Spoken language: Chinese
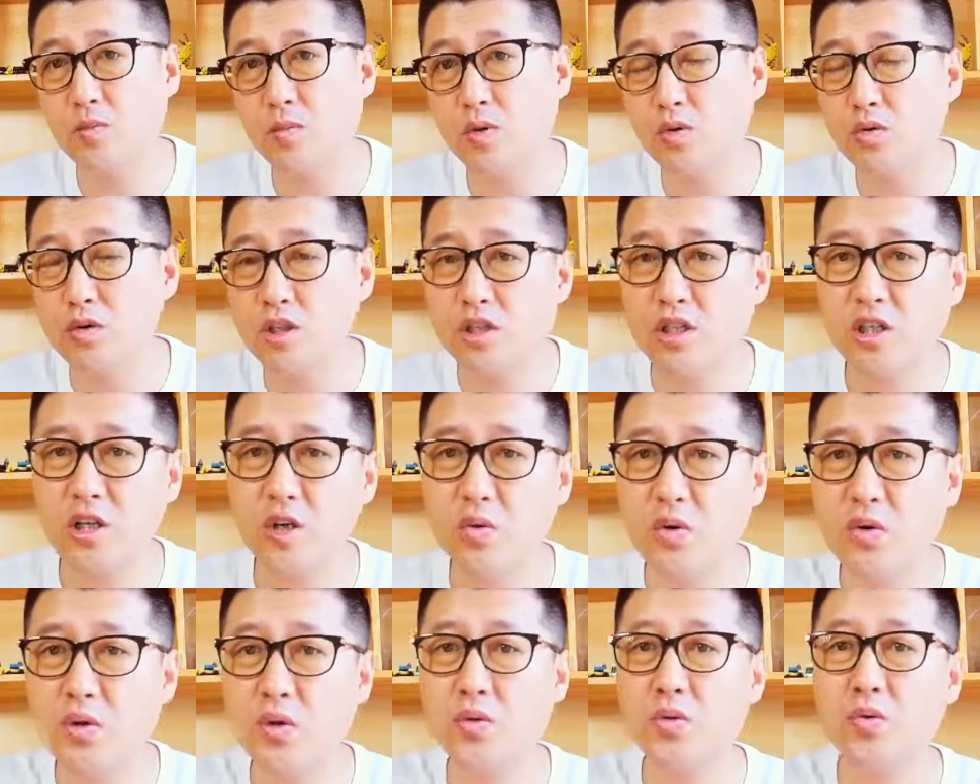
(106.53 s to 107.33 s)
都社
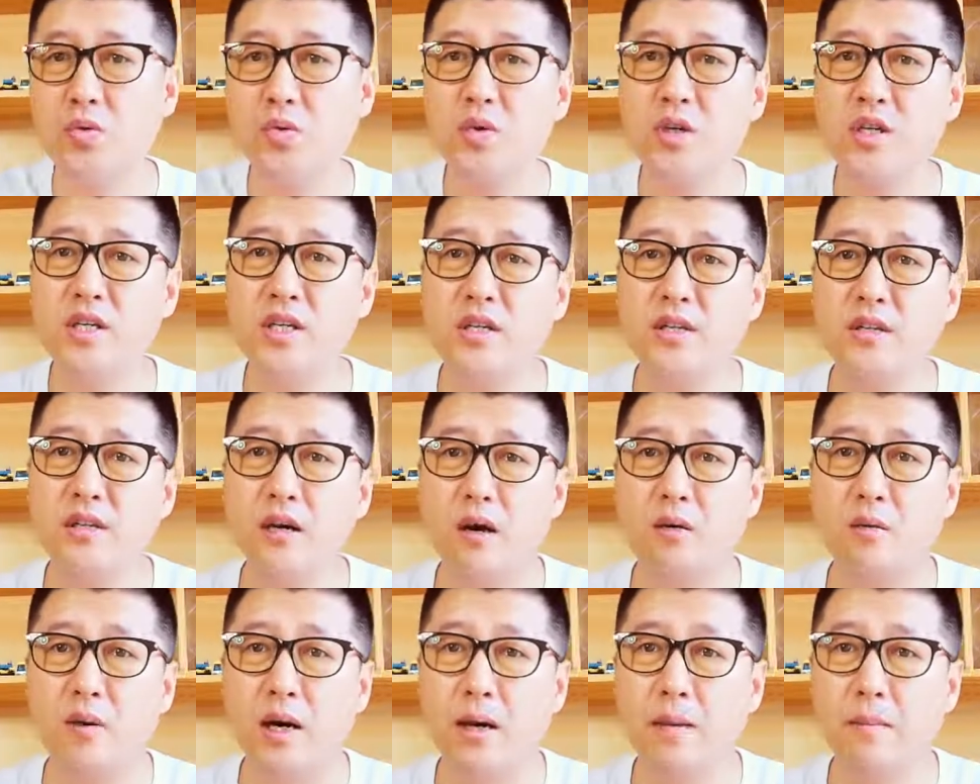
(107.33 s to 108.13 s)
会的舆论引导
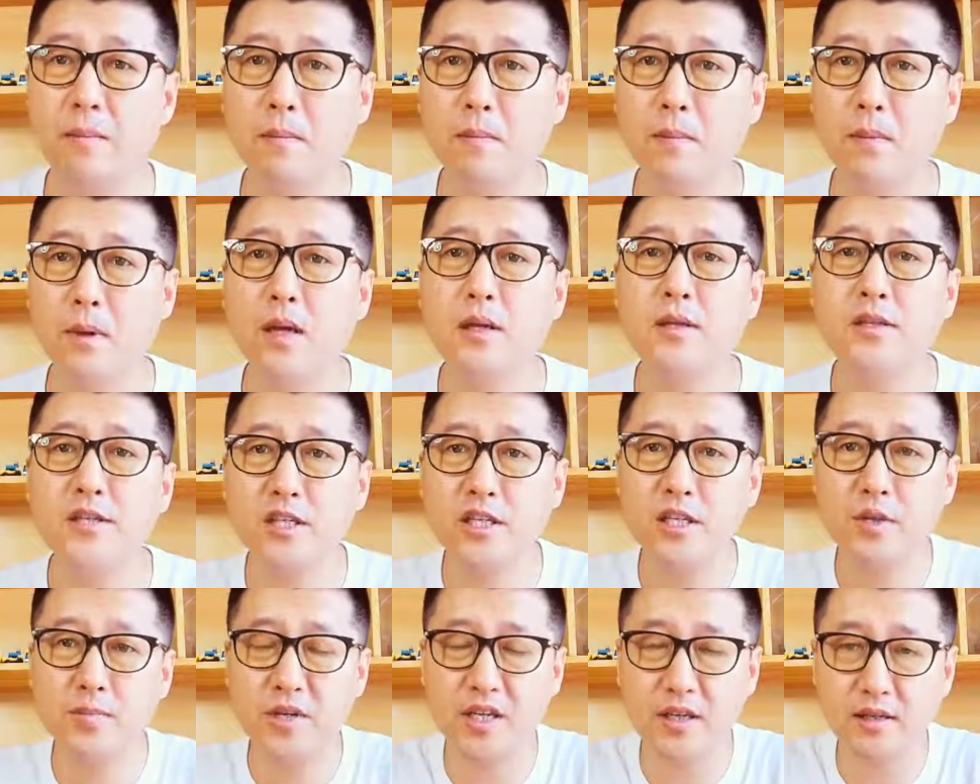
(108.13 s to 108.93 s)
啊，这
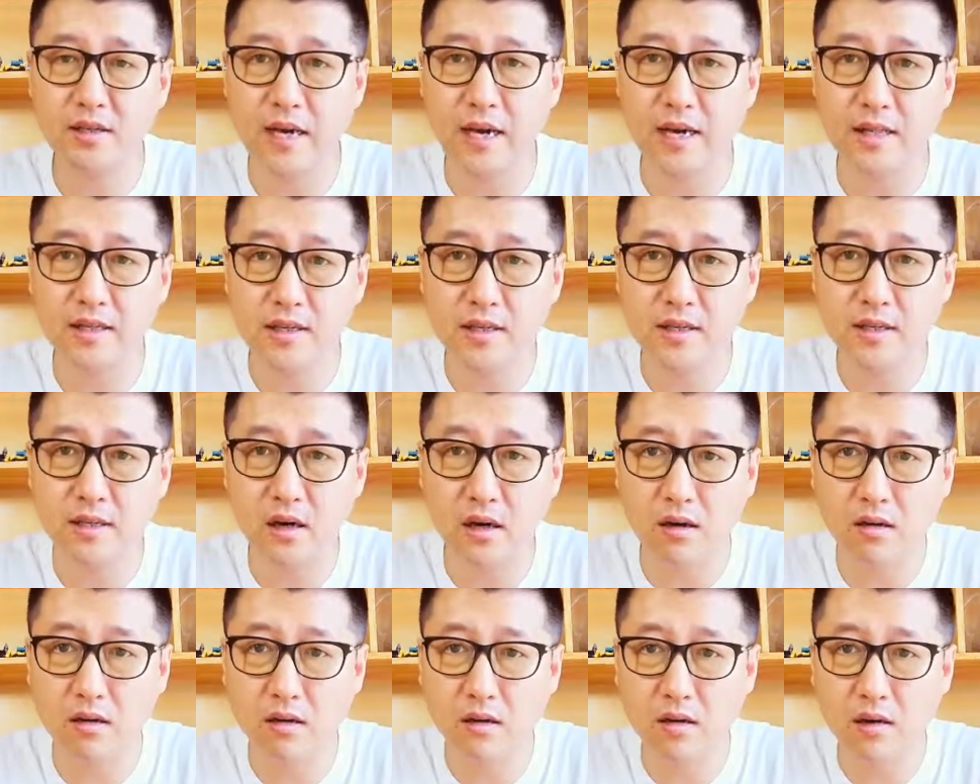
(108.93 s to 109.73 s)
些平台的引
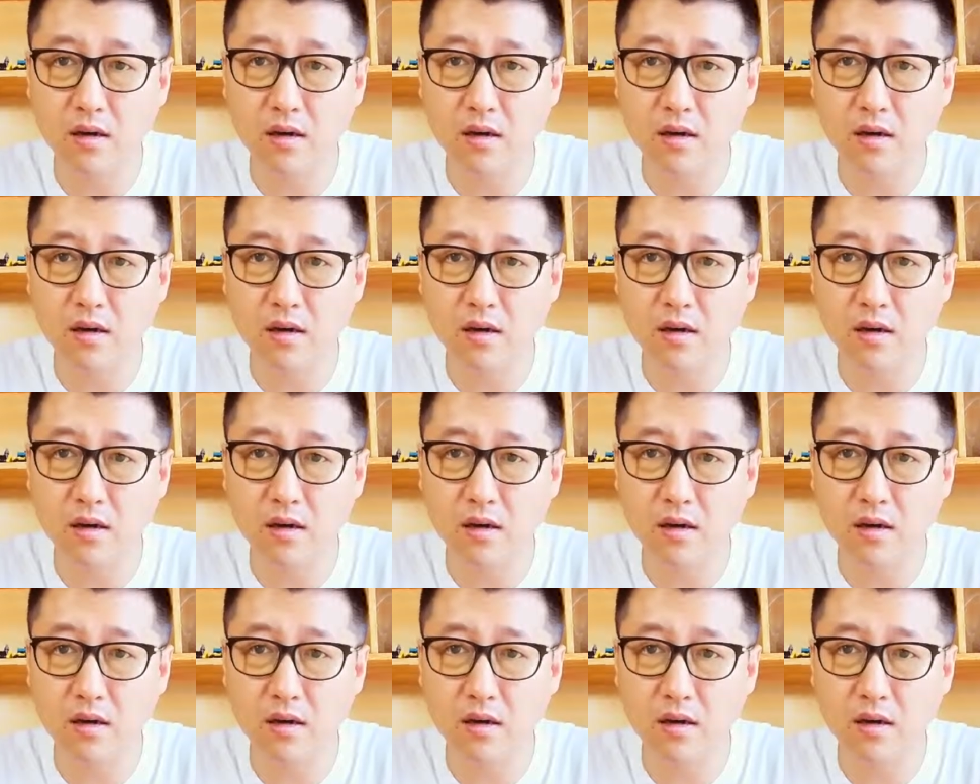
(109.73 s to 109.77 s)
导，